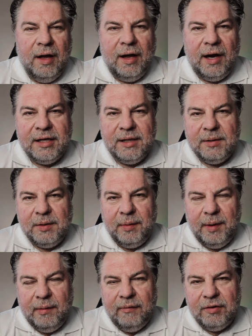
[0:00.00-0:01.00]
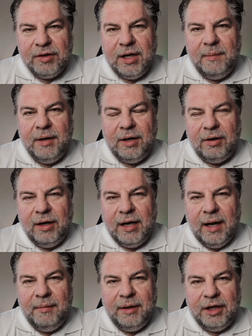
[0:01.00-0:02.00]
Razem z moimi włoskimi
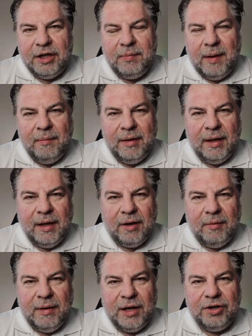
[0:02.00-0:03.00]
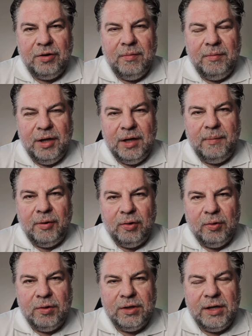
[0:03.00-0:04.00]
kolegami też mamy taką naszą mini
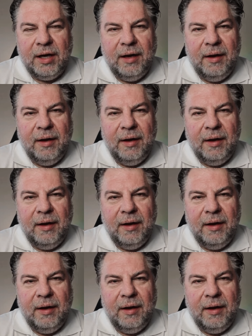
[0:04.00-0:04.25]
produkcję